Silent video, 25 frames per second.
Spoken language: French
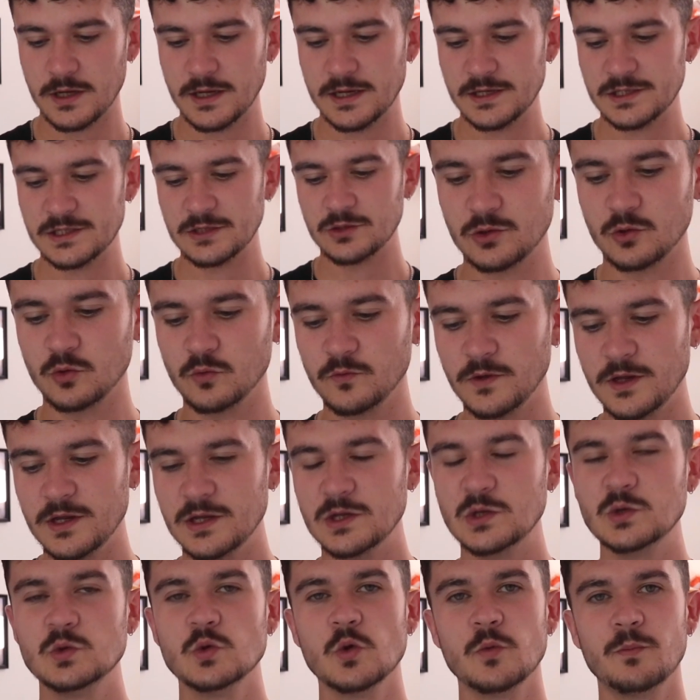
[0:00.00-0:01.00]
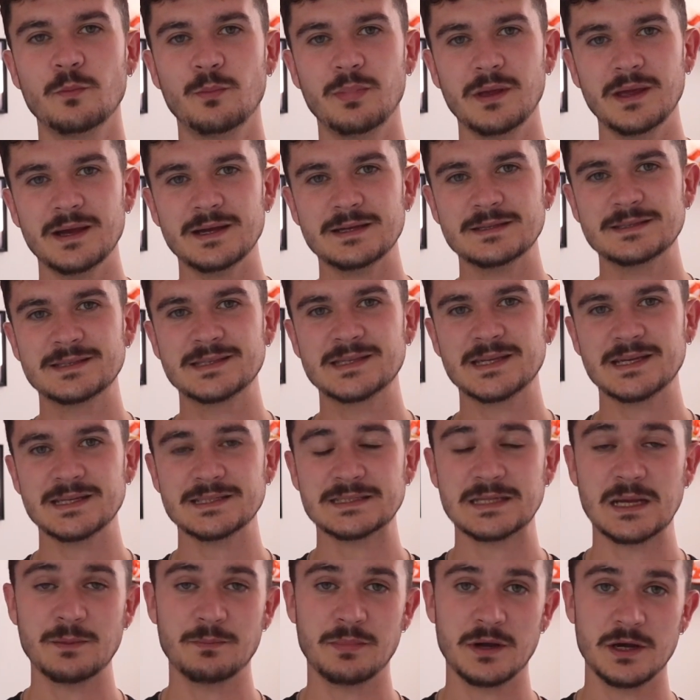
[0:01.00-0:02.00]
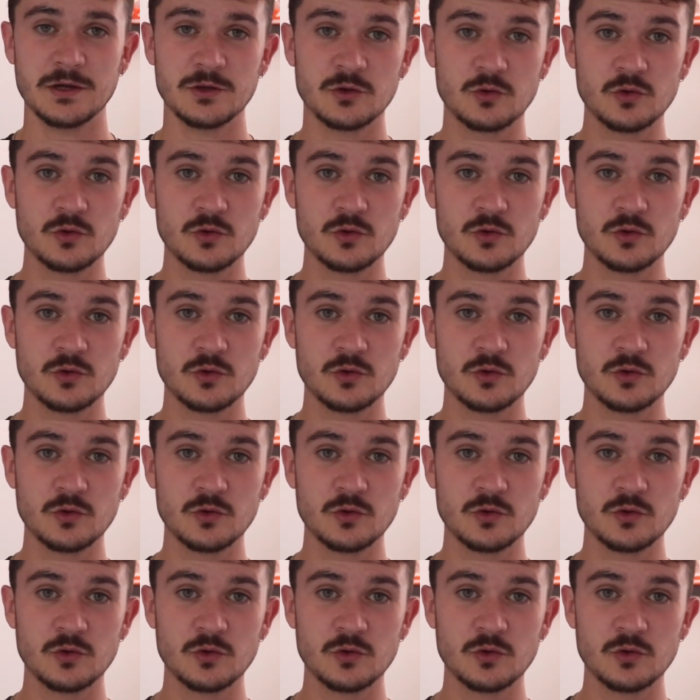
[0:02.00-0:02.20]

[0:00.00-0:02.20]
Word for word: et trouvé une paire sympa